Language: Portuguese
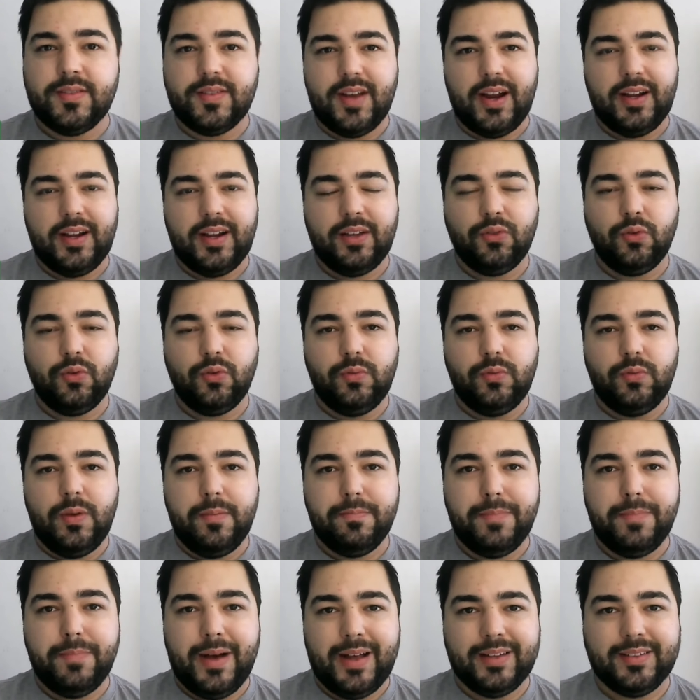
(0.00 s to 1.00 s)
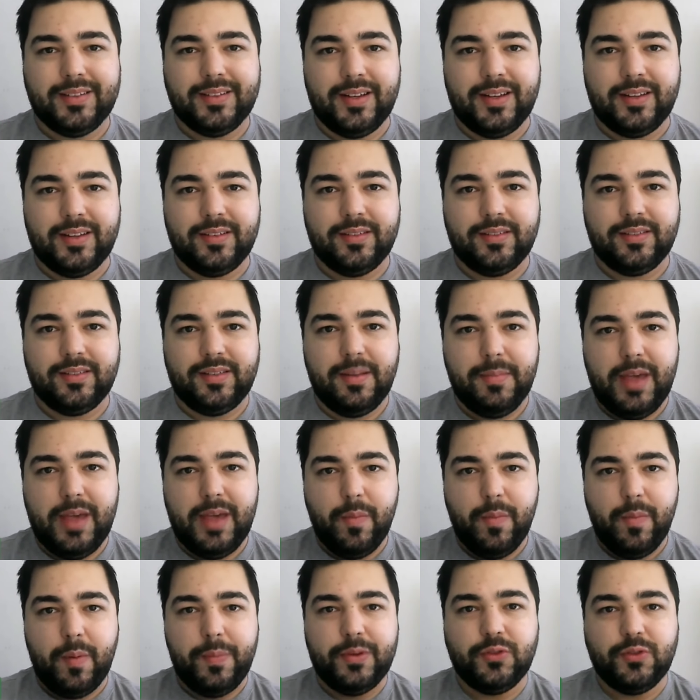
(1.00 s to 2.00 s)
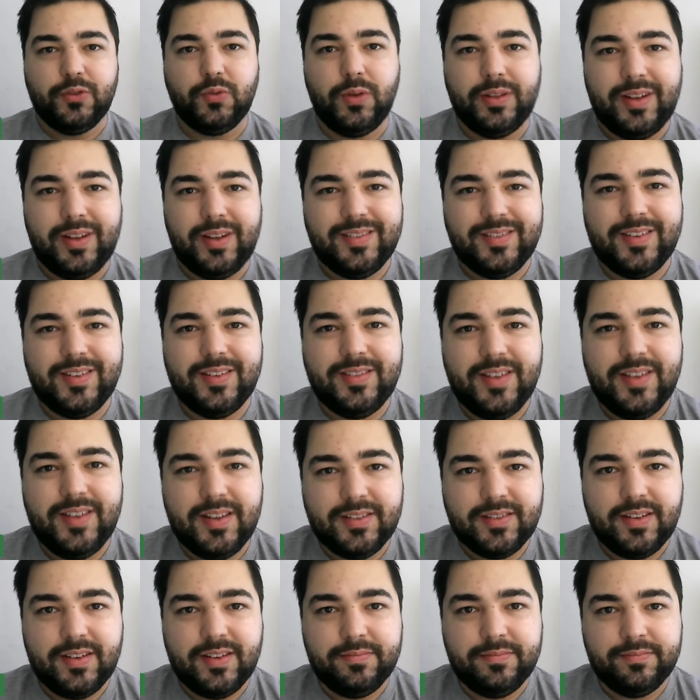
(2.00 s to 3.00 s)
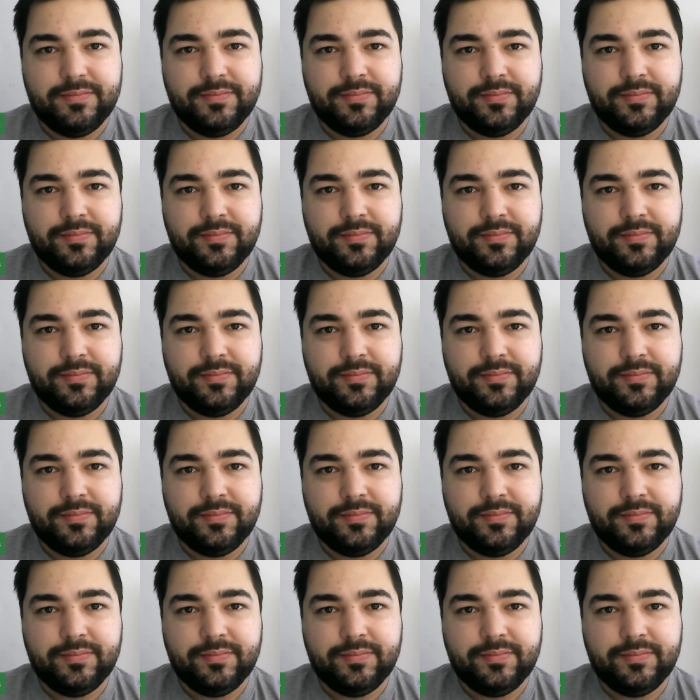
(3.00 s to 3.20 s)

Será que todo empata também é uma pessoa narcisista?